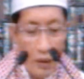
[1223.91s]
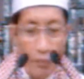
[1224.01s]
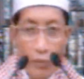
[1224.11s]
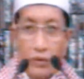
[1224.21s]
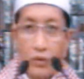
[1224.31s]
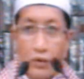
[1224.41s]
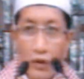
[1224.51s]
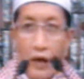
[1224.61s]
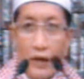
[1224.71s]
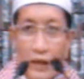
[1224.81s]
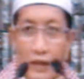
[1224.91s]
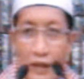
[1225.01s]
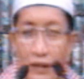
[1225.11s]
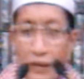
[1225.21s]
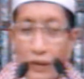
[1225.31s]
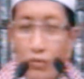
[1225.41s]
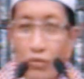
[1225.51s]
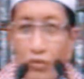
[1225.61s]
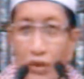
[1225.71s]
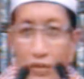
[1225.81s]
Mutahirin itu
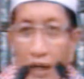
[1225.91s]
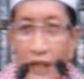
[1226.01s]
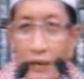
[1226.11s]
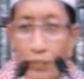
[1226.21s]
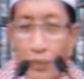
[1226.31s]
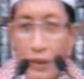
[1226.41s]
susah sekali